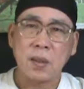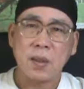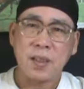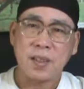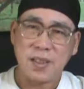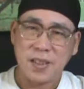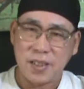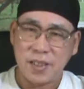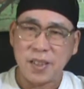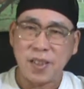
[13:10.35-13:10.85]
他
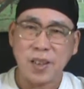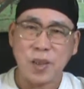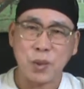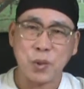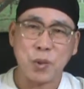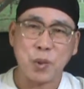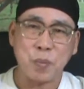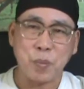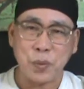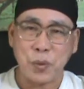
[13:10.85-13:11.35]
真是好
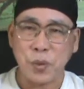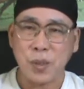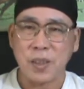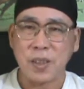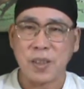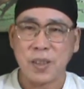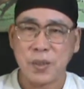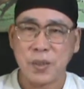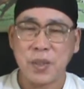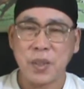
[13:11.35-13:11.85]
学不倦，
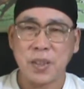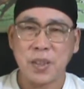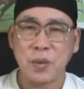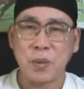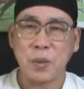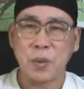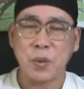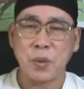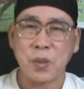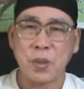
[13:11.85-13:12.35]
他说要跟
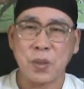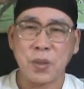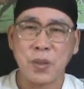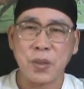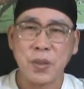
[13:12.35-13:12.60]
我学。